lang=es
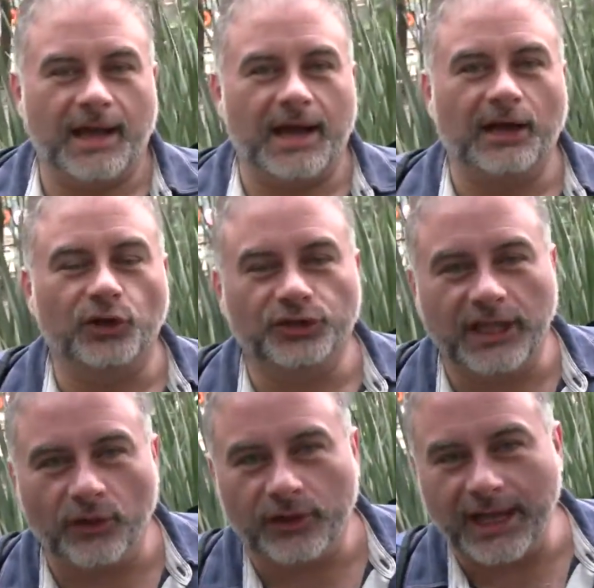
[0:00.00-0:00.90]
¿Han
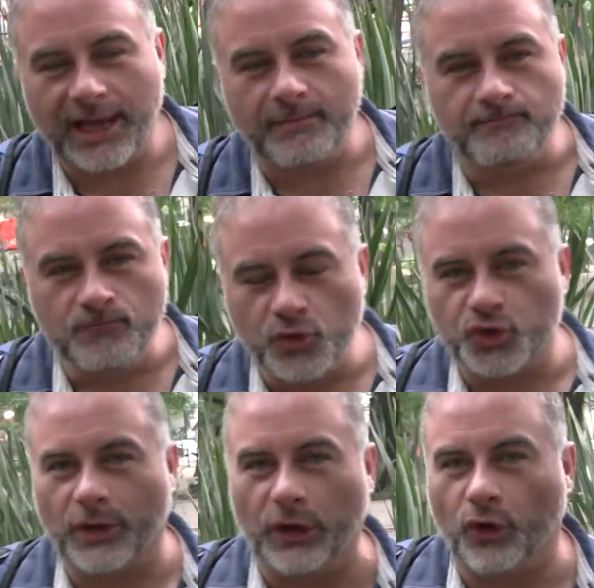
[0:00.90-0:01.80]
notado que hay
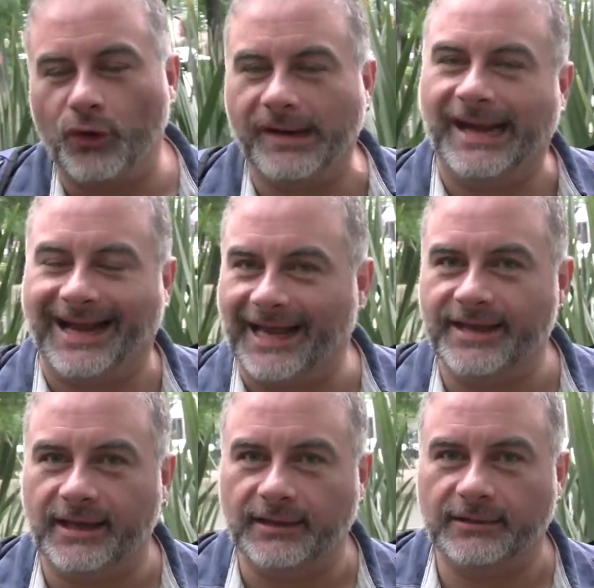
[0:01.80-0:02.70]
mucho enojo en la
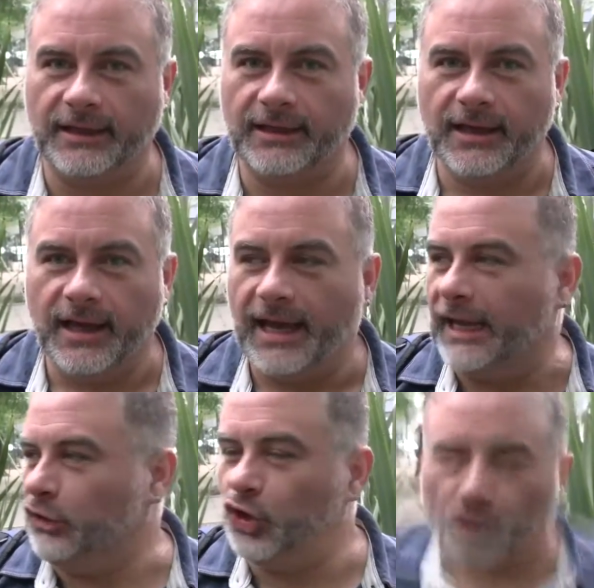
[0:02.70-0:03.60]
calle?
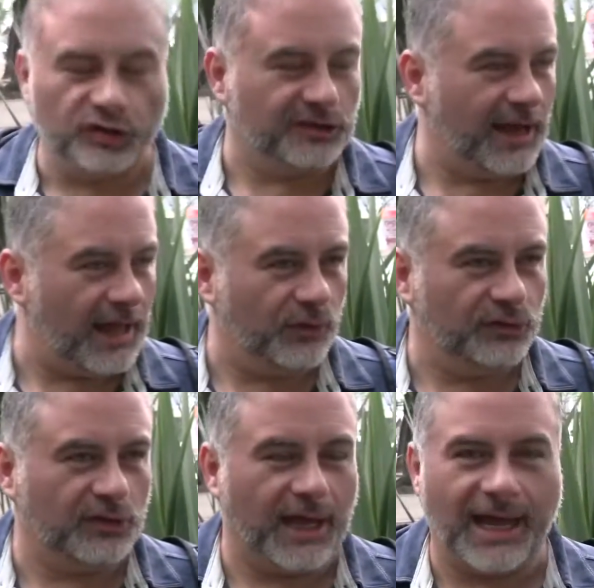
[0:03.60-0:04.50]
En todos
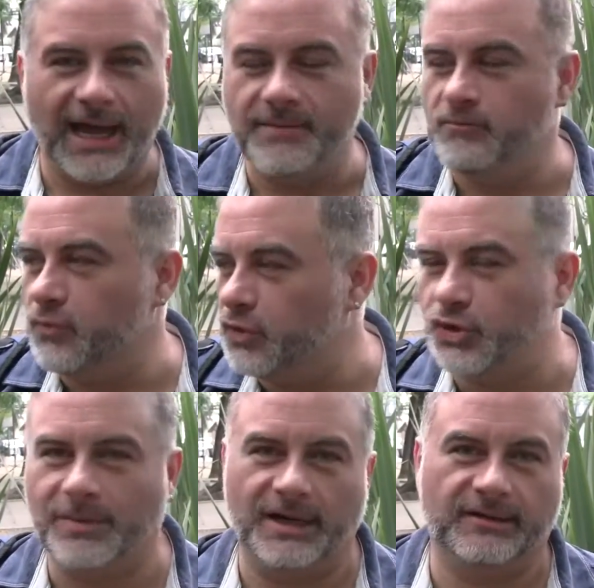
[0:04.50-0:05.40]
lados hay
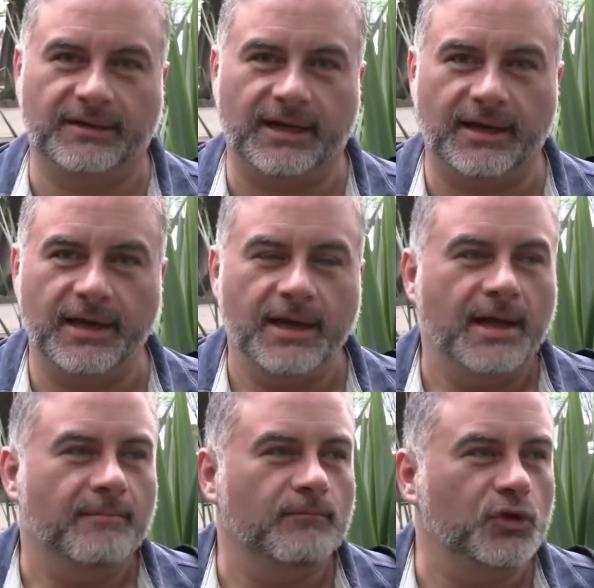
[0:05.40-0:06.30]
mucho malestar,
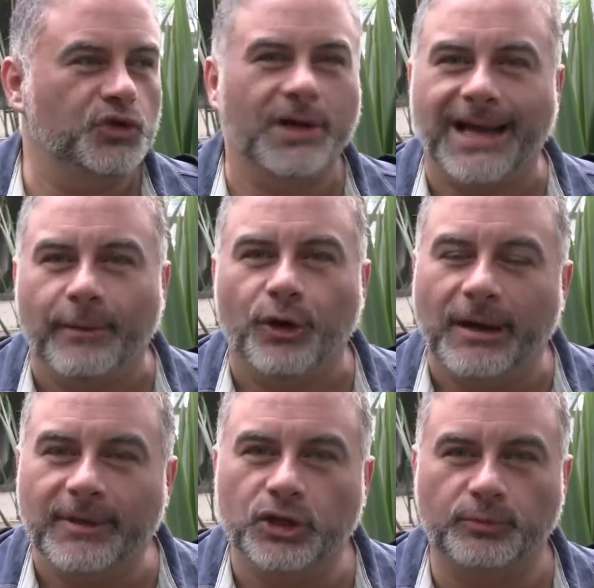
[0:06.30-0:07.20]
mucho
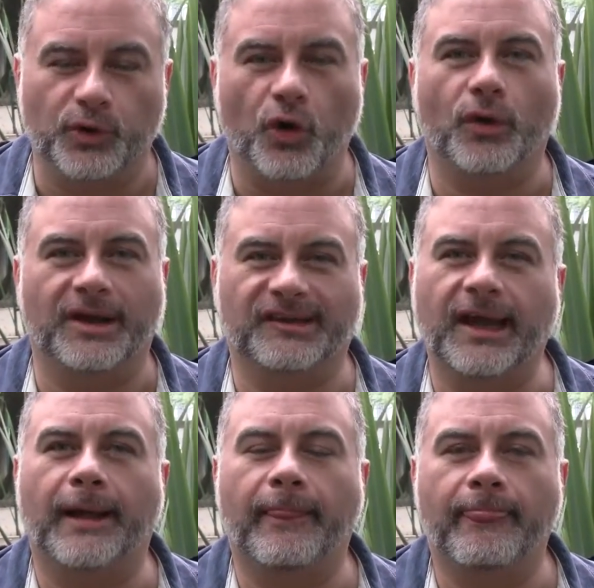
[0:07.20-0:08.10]
encabronamiento por lo que
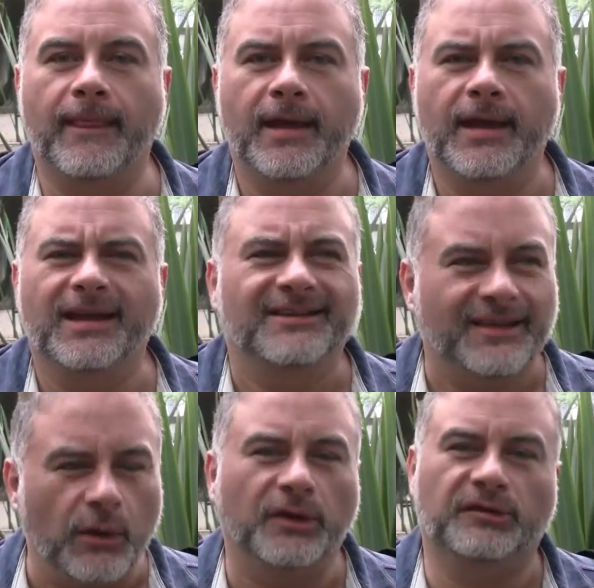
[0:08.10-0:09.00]
sea. ¿Se
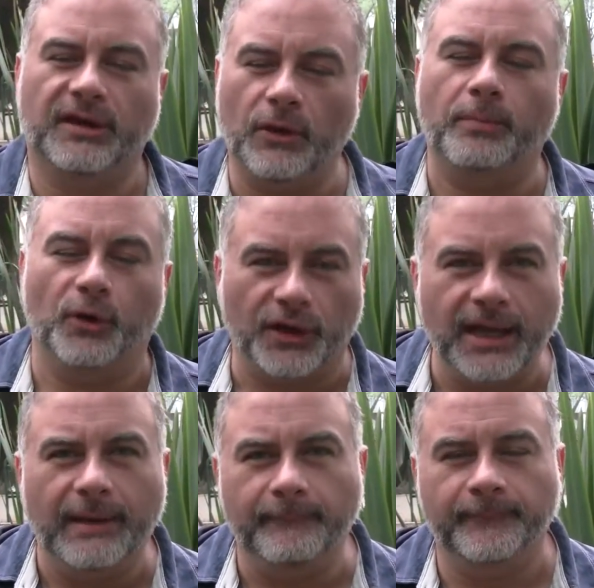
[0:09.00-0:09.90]
han cuestionado por qué?